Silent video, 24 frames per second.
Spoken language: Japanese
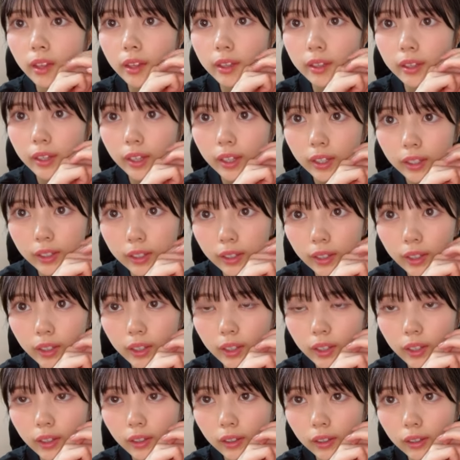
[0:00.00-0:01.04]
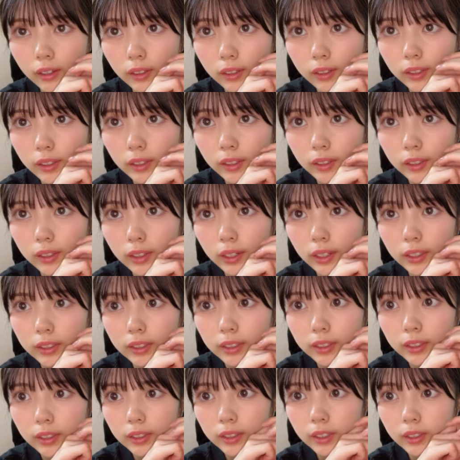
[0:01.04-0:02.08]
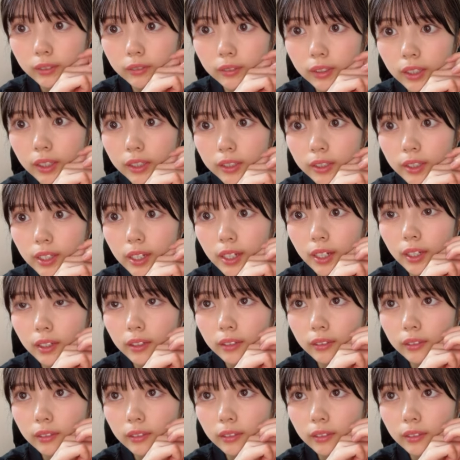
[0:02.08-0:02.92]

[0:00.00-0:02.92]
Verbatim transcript: んぜひぜひ会いに来てください